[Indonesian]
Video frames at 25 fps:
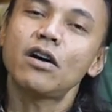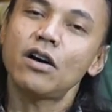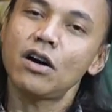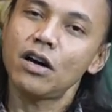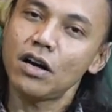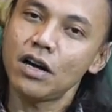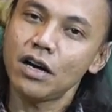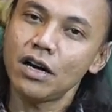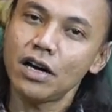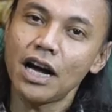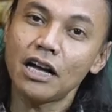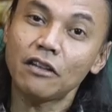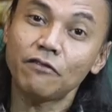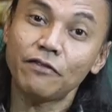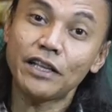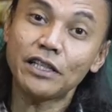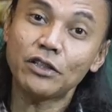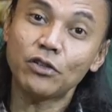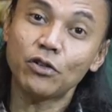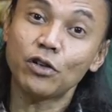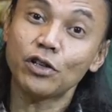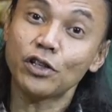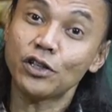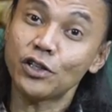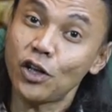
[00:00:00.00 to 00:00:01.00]
uh,
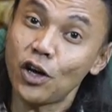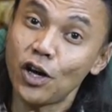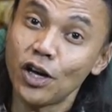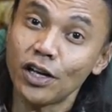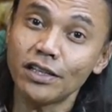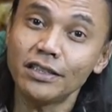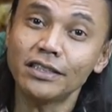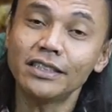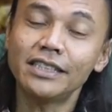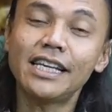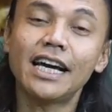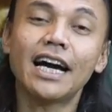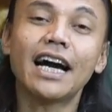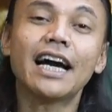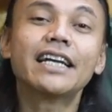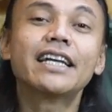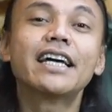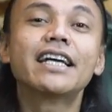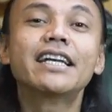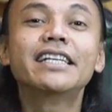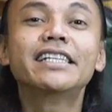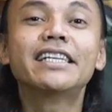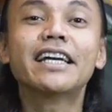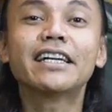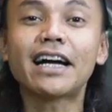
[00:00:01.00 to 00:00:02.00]
Adventure Store yang
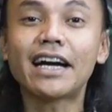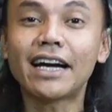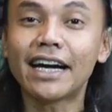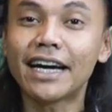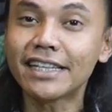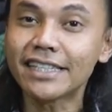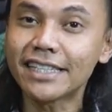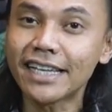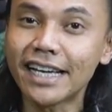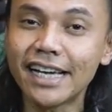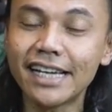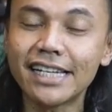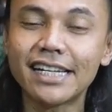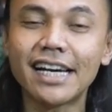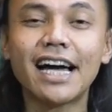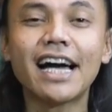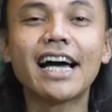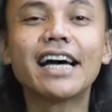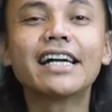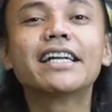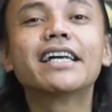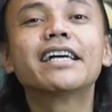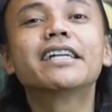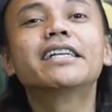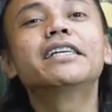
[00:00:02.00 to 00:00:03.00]
ada di Jagakarsa,
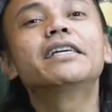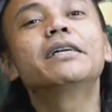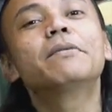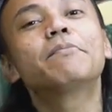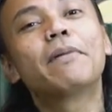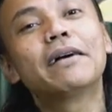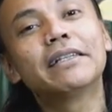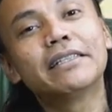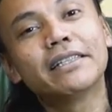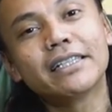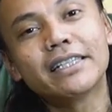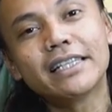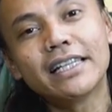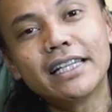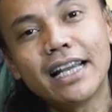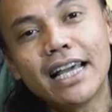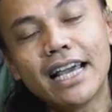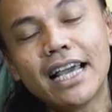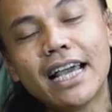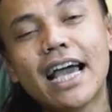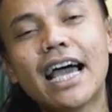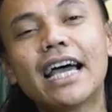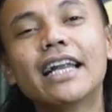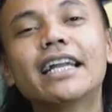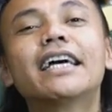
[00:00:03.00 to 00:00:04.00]
ada di
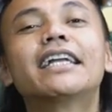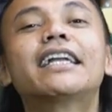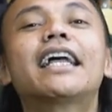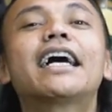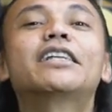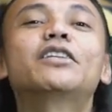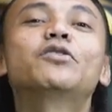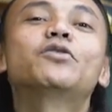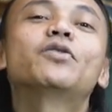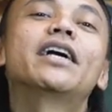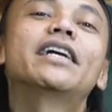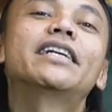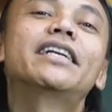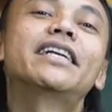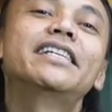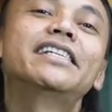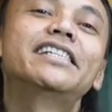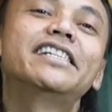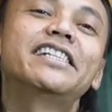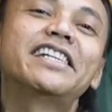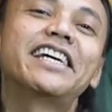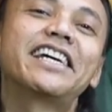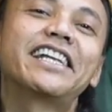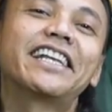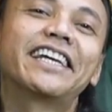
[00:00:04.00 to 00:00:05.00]
Pancasila, dan juga ada di
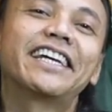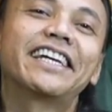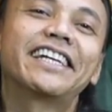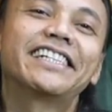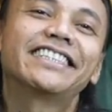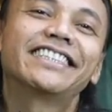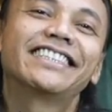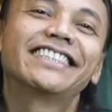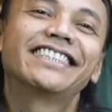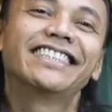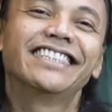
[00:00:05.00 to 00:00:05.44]
Cinere.